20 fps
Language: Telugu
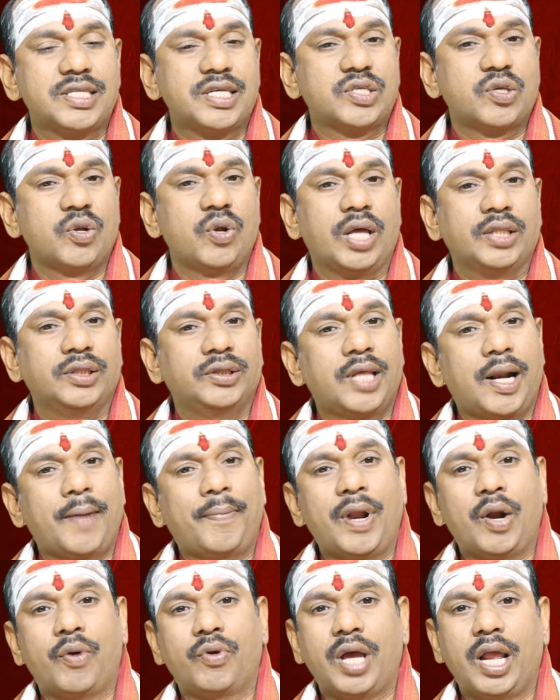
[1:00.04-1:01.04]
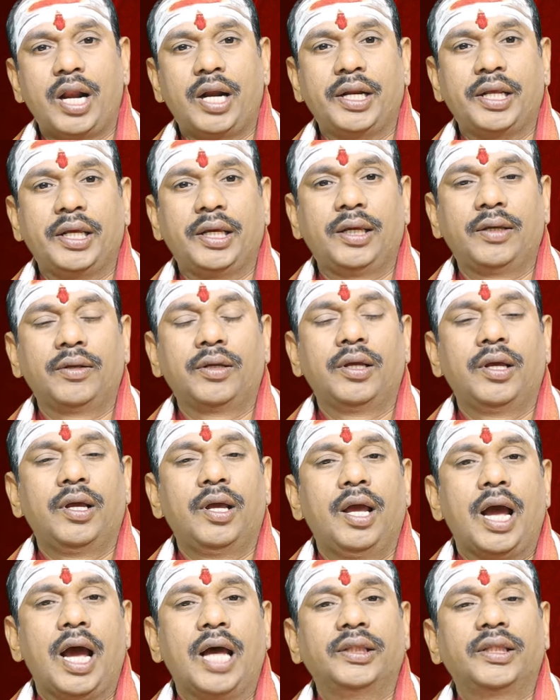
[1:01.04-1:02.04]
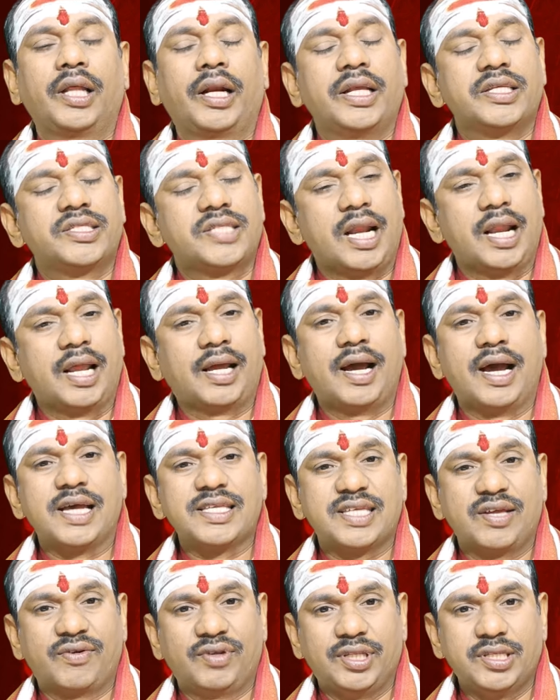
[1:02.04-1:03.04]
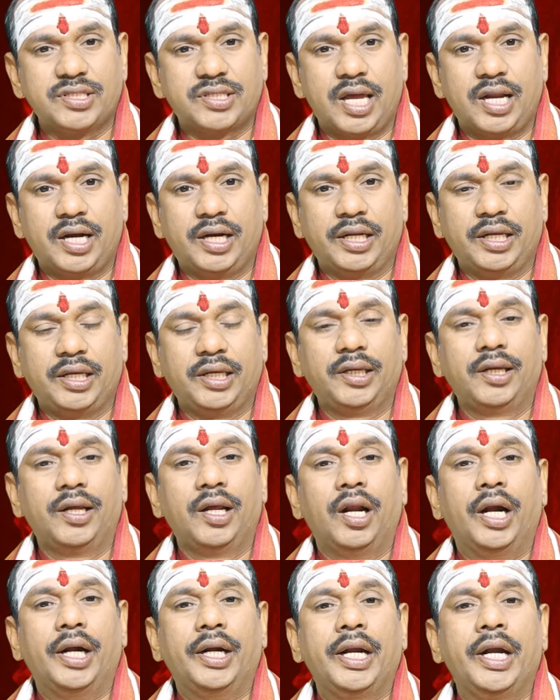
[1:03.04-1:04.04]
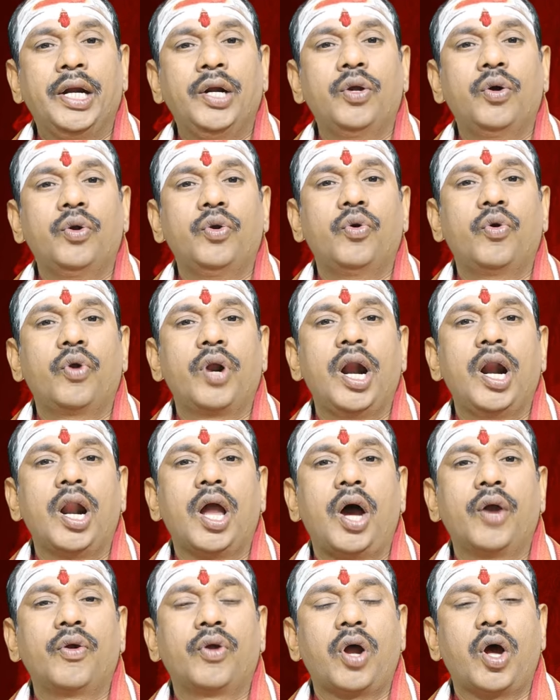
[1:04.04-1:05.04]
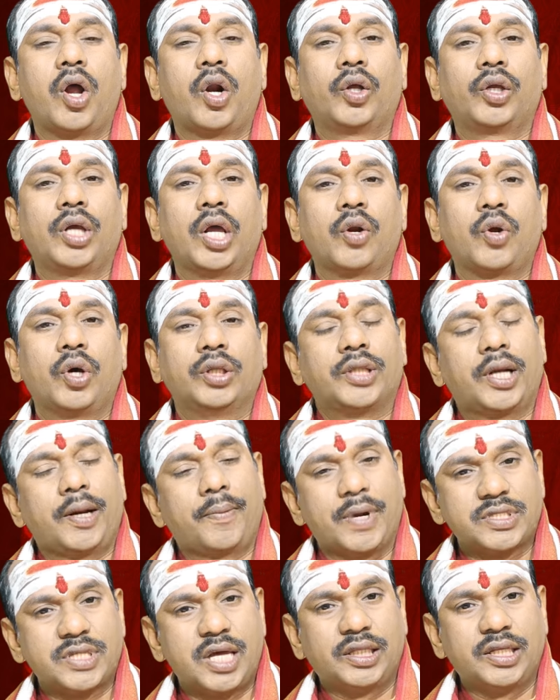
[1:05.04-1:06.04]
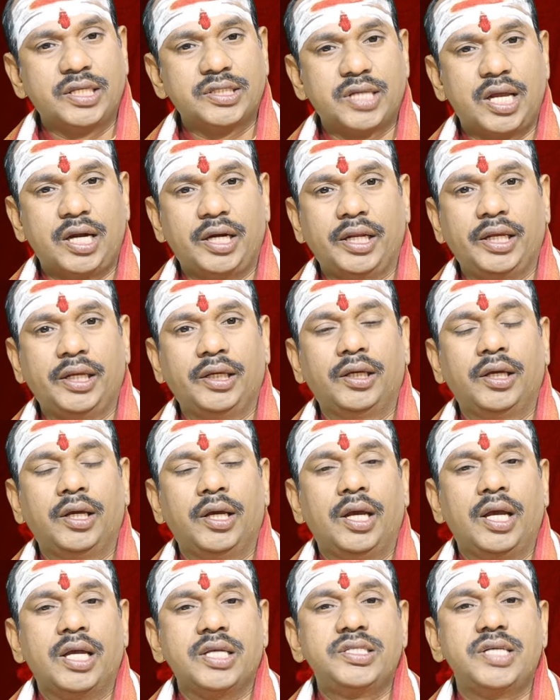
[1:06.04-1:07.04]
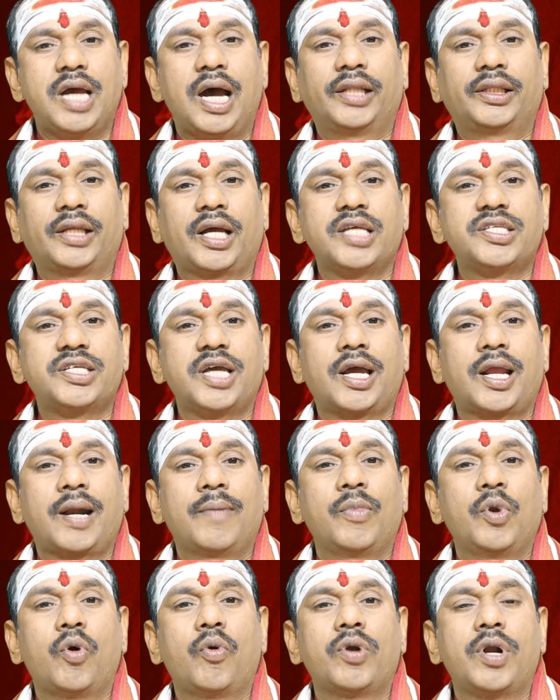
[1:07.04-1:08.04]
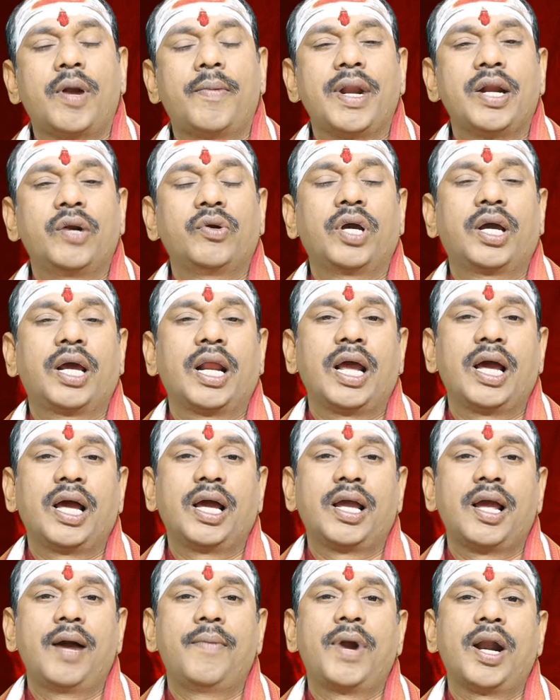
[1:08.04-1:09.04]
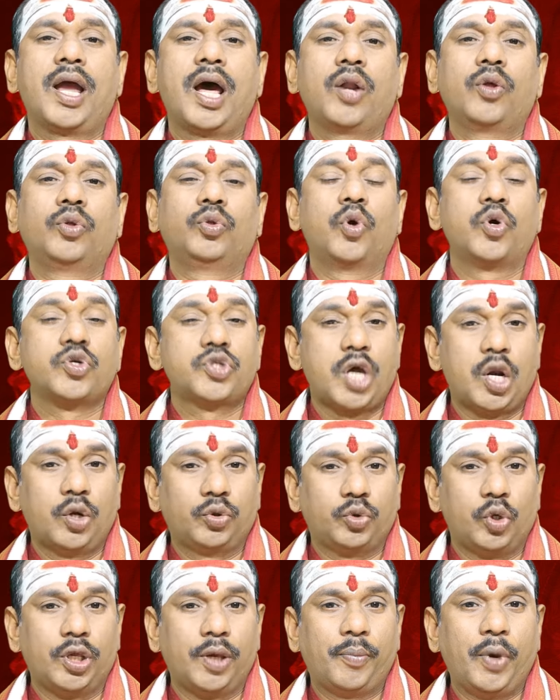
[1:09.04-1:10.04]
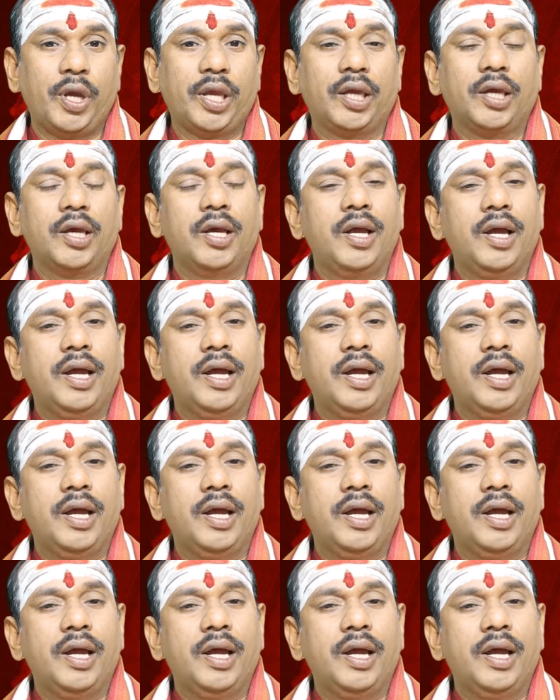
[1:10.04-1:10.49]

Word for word: ఆశీస్సులు అందరిపైన ఉండాలని అందరినీ చల్లగా ఆశీర్వదించాలని నిండు నూరేళ్ల ఆయురారోగ్యాలకు అందరికీ ప్రసాదించాలని జాతక చక్రంలో ఉండబడినటువంటి గ్రహ గమనాలు దోషాలు తొలగిపోయి